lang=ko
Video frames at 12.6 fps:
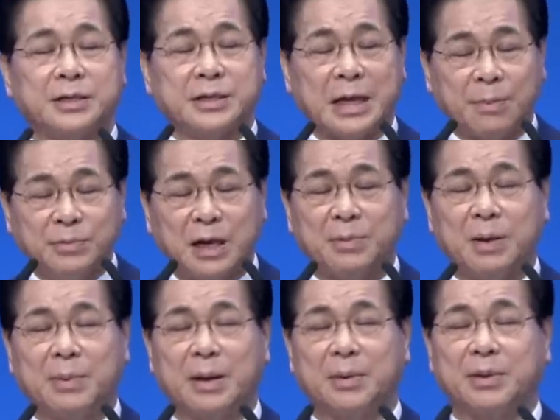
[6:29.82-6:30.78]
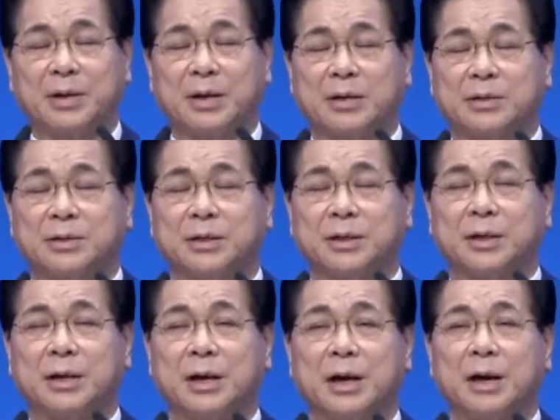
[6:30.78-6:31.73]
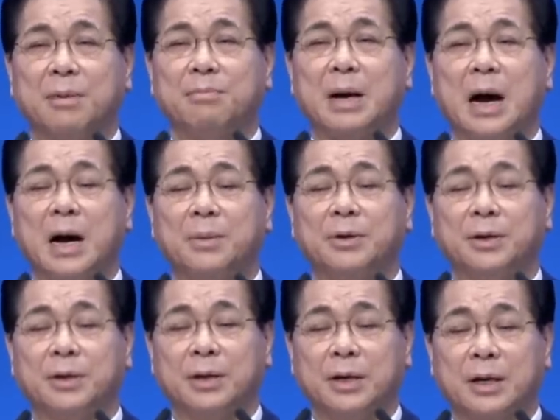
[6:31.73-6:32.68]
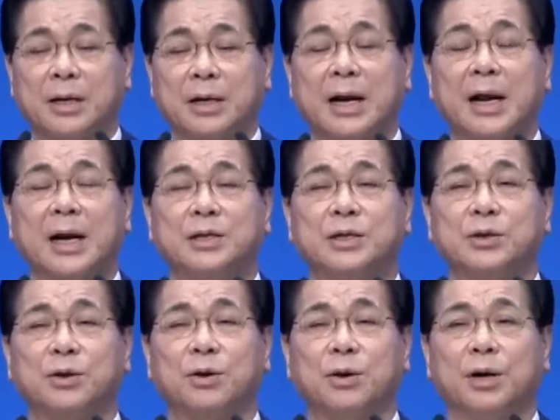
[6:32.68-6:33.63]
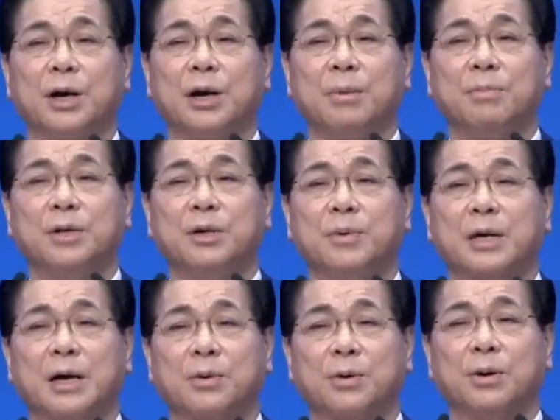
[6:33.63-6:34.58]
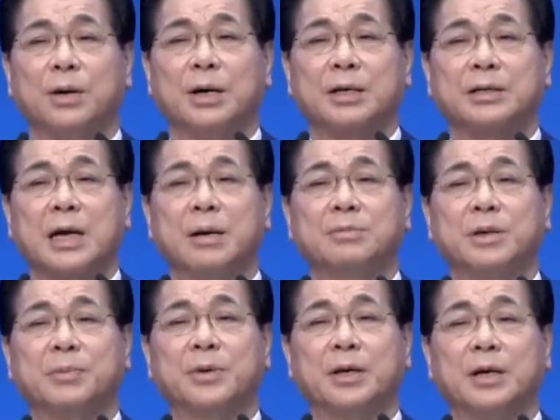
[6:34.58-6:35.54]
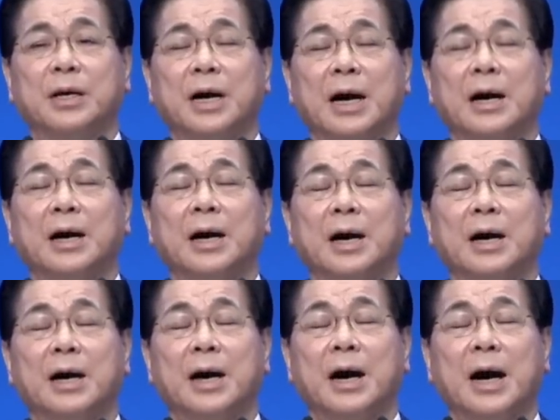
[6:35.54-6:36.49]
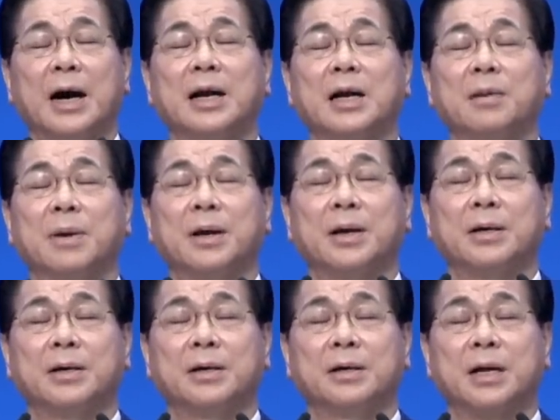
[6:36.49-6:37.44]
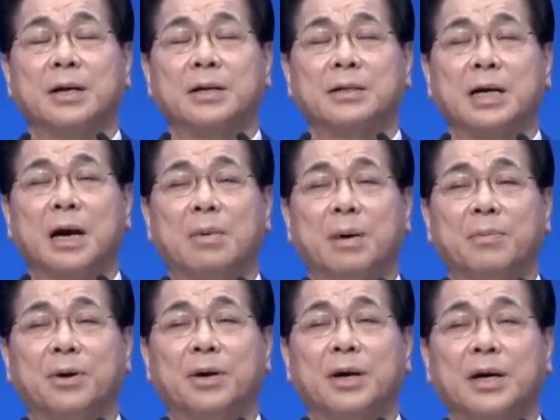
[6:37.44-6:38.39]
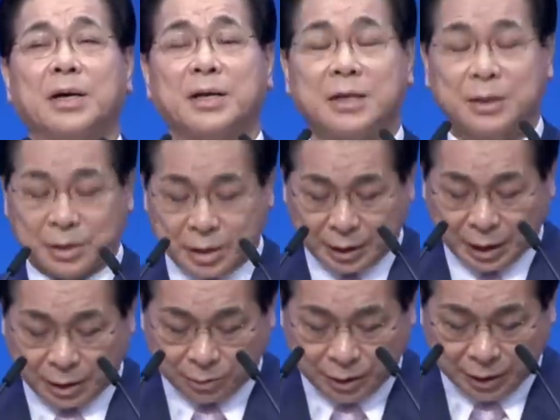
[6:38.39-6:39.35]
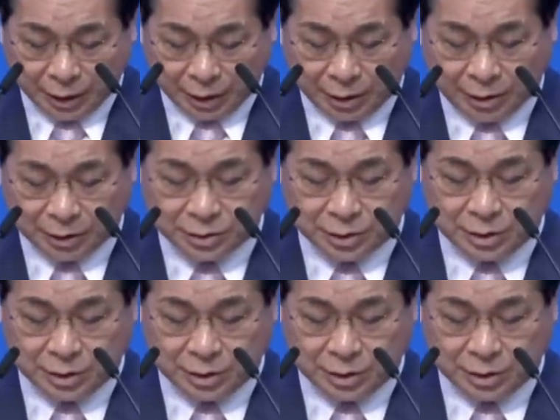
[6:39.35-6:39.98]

잠잠히 바라본다는 것은 마음을 가라앉히고 믿음을 갖고 잠잠히 하나님의 은혜를 삼하며 기다려, 기다려고 하는 것을